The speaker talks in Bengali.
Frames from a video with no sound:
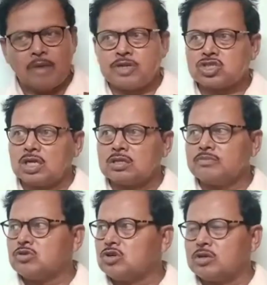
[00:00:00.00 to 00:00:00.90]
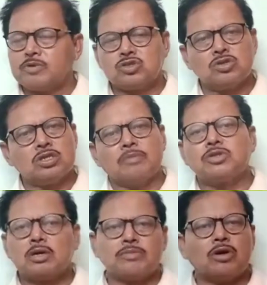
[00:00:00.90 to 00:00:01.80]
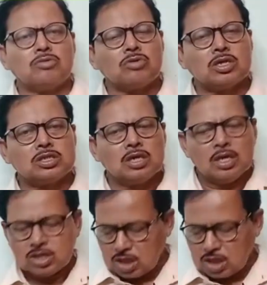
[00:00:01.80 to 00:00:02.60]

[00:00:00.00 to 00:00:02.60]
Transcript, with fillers: আমরা শান্তিপূর্ণ নির্বাচনের দাবিতে আমরা অনড় আছি